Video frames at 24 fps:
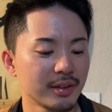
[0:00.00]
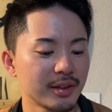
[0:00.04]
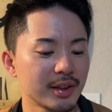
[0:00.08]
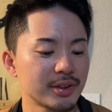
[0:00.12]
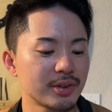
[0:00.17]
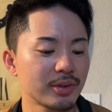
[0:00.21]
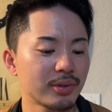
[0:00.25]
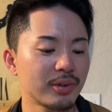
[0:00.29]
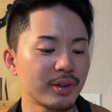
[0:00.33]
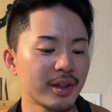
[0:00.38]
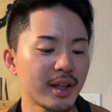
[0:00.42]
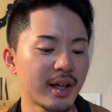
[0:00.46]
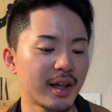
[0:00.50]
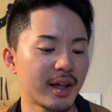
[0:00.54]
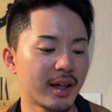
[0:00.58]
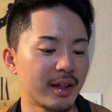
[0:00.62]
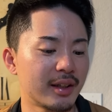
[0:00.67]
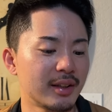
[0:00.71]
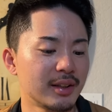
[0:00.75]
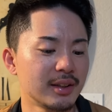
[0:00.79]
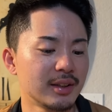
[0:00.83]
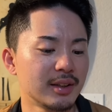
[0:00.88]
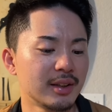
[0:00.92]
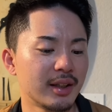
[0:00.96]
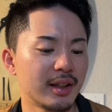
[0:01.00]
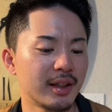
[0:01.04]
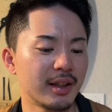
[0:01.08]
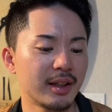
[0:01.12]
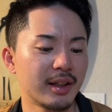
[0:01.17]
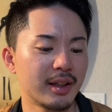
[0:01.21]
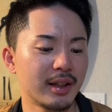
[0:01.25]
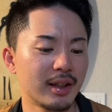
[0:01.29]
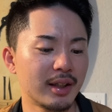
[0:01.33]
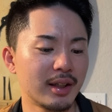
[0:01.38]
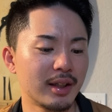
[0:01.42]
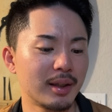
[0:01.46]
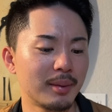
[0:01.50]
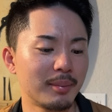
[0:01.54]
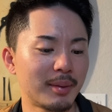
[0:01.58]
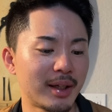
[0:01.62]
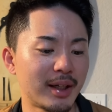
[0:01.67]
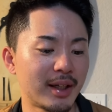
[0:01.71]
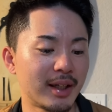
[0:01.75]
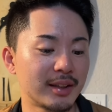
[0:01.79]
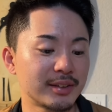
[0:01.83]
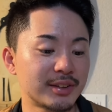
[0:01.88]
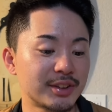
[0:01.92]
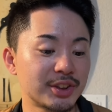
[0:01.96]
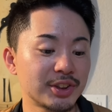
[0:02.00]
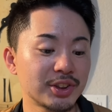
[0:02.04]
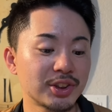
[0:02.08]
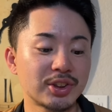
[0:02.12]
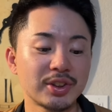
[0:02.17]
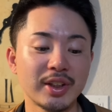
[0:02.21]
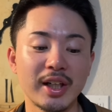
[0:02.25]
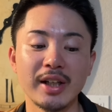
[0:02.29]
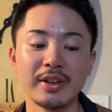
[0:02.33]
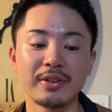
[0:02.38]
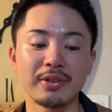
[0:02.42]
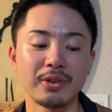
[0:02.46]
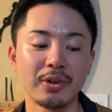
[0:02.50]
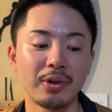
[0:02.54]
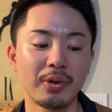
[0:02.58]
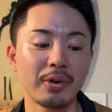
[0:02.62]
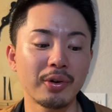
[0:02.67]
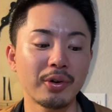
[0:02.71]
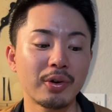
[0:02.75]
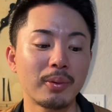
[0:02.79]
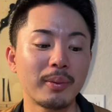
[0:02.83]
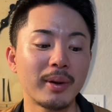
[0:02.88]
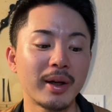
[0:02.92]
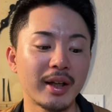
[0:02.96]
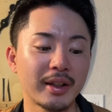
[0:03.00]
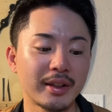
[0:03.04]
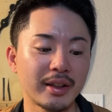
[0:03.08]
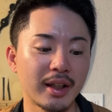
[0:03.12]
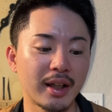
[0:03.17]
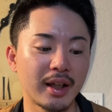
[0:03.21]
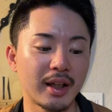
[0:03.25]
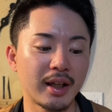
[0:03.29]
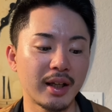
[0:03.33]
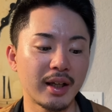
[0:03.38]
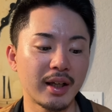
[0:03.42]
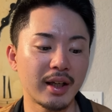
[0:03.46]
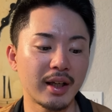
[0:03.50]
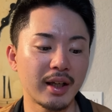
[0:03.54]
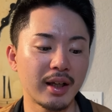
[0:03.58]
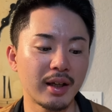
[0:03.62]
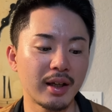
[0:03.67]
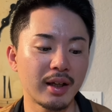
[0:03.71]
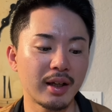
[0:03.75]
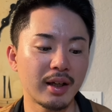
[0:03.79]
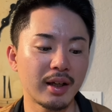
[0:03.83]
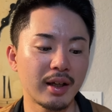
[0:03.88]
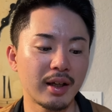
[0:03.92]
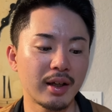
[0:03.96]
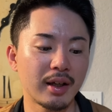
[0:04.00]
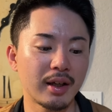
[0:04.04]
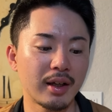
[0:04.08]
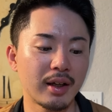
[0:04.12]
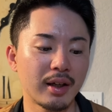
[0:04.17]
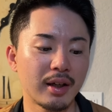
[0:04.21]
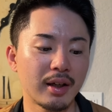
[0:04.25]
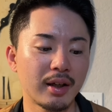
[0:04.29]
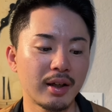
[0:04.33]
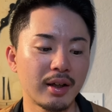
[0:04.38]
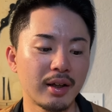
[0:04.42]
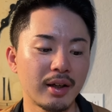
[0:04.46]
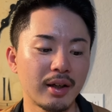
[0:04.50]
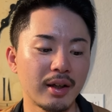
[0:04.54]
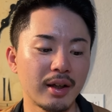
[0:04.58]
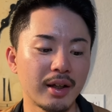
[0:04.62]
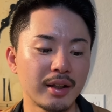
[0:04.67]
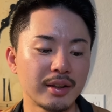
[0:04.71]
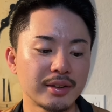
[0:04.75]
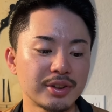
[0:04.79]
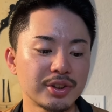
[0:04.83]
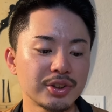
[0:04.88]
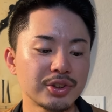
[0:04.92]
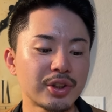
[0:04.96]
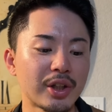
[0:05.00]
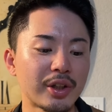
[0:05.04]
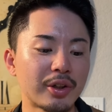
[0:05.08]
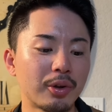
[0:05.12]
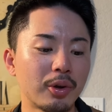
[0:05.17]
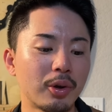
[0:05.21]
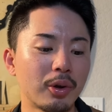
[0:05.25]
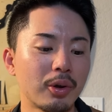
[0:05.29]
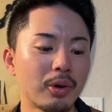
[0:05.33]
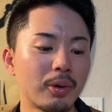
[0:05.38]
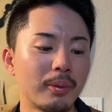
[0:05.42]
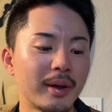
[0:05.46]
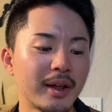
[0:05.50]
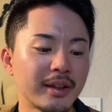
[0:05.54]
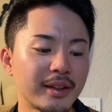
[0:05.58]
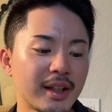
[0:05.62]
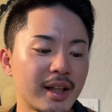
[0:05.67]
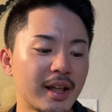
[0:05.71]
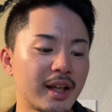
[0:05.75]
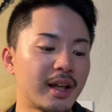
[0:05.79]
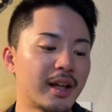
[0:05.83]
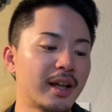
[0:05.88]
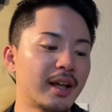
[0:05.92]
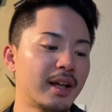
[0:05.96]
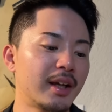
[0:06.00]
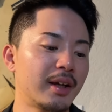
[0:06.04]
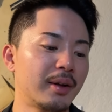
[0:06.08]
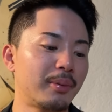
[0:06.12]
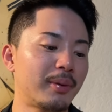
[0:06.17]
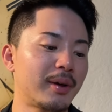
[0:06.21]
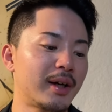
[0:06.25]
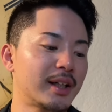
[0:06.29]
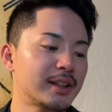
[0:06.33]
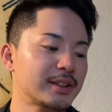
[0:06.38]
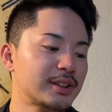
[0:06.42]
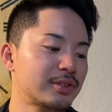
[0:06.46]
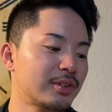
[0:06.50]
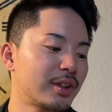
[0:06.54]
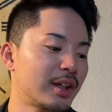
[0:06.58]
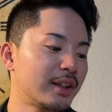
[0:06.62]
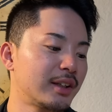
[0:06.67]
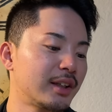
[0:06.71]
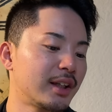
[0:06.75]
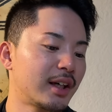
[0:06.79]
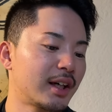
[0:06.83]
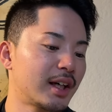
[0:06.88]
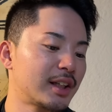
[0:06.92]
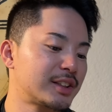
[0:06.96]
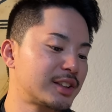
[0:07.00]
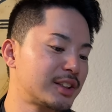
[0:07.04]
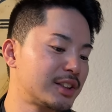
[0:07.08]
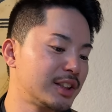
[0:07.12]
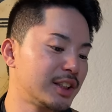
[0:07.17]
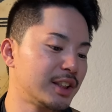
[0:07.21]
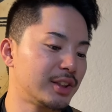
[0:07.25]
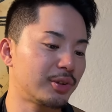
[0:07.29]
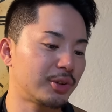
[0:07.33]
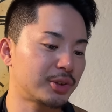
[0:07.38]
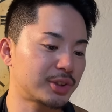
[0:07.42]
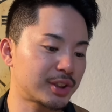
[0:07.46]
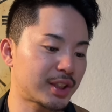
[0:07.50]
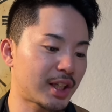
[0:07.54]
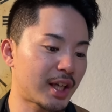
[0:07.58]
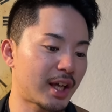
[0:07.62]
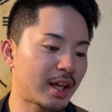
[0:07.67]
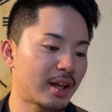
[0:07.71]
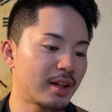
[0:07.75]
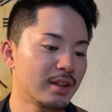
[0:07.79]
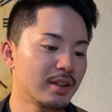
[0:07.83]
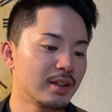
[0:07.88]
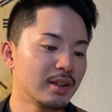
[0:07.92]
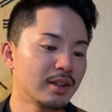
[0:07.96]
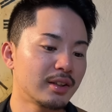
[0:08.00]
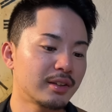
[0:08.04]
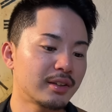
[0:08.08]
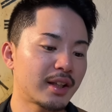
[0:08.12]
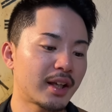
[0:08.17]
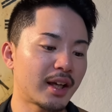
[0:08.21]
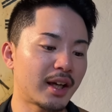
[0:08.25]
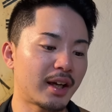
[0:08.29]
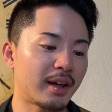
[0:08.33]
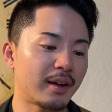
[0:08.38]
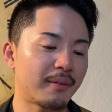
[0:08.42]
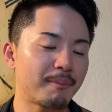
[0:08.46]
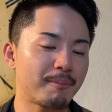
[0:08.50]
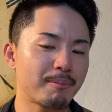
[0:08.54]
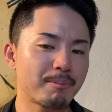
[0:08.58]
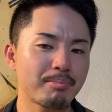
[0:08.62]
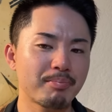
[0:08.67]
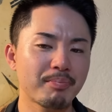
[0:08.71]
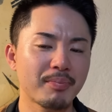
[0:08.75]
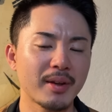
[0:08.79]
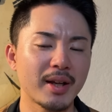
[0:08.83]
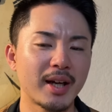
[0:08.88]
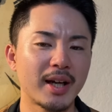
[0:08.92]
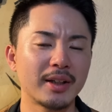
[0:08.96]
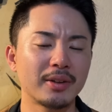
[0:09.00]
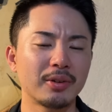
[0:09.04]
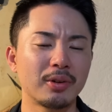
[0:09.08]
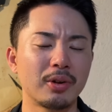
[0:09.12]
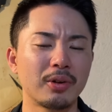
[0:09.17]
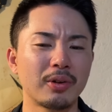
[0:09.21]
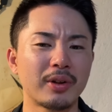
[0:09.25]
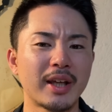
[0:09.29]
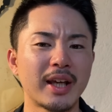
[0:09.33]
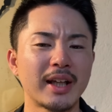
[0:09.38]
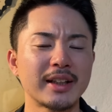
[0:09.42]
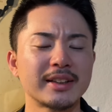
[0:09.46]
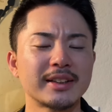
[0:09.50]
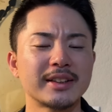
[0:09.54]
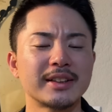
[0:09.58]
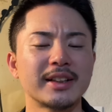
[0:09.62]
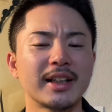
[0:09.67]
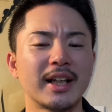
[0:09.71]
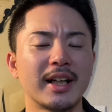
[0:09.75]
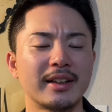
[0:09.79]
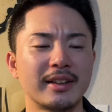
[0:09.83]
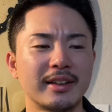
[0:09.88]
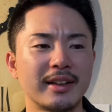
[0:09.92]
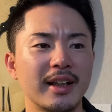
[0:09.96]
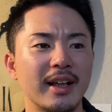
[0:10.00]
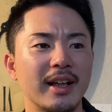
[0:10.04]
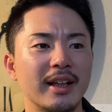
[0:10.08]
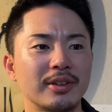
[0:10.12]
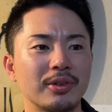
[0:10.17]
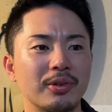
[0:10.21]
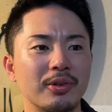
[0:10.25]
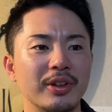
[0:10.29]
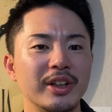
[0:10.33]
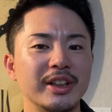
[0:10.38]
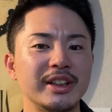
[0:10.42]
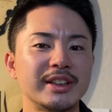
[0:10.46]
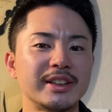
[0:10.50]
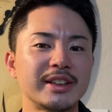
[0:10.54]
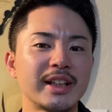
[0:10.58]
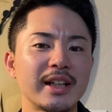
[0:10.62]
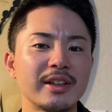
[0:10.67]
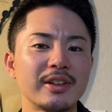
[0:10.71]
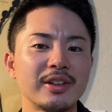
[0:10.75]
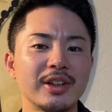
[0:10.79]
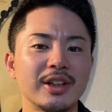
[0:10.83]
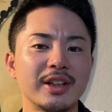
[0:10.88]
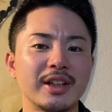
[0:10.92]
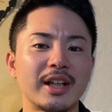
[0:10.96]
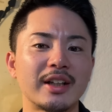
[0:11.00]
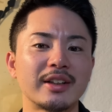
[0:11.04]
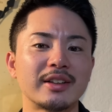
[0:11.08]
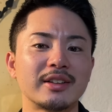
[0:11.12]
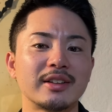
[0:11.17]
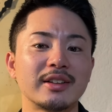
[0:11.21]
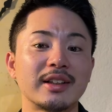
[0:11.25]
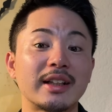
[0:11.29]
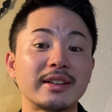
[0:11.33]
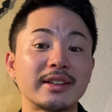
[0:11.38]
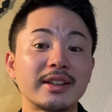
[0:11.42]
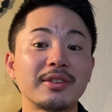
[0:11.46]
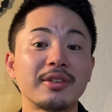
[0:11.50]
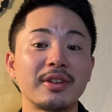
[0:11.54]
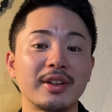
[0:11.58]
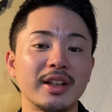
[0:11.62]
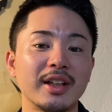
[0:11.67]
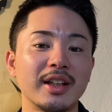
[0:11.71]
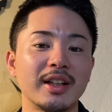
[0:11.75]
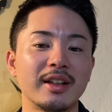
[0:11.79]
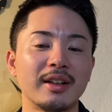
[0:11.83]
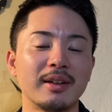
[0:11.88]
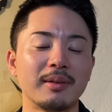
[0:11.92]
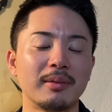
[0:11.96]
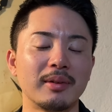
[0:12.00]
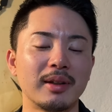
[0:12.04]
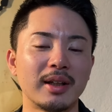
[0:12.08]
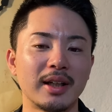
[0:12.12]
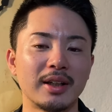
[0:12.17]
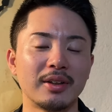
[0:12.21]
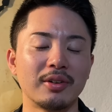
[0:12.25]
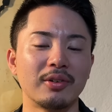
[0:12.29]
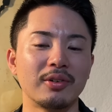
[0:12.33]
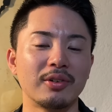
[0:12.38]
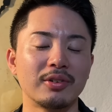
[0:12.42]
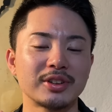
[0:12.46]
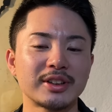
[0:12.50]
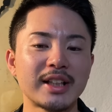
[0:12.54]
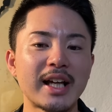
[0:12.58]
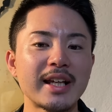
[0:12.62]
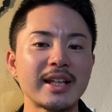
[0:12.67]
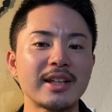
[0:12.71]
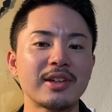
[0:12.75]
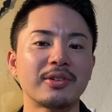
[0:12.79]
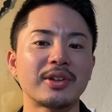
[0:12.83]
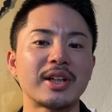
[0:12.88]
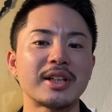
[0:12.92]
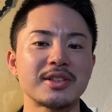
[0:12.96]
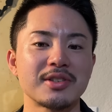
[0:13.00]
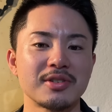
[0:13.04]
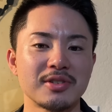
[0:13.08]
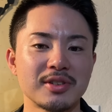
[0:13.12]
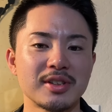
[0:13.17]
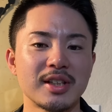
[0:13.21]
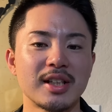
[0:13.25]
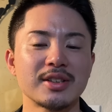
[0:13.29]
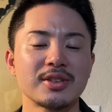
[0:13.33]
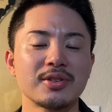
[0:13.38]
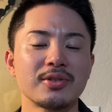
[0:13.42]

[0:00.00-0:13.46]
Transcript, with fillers: で、そこで、えー、まあ、ツーストライクに追い込まれて、えー、ツーストライクに追い込まれて、えー、ファーストランナーがシールをして、で、あの、キャッチャーって、その、一三塁になった時に、あの、サインを出すんですね。